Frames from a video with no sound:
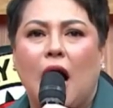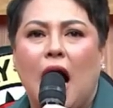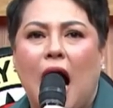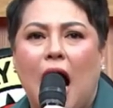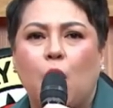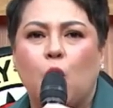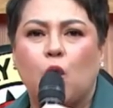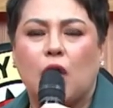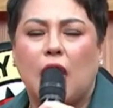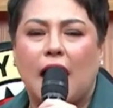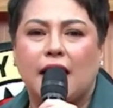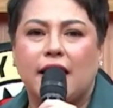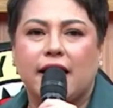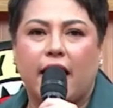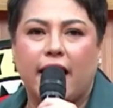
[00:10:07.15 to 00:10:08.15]
ang
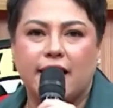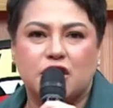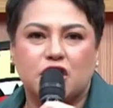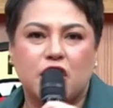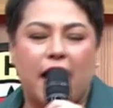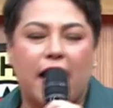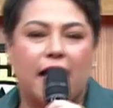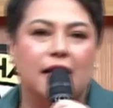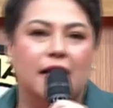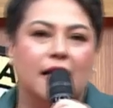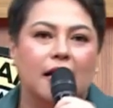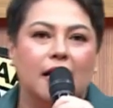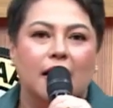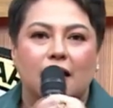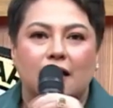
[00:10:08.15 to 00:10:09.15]
ugali kay Chel.
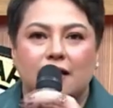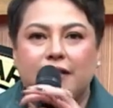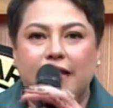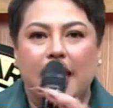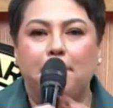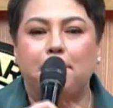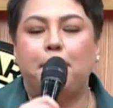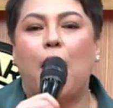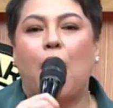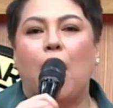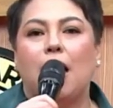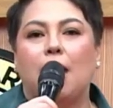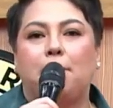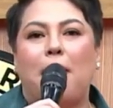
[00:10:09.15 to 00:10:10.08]
Dimple,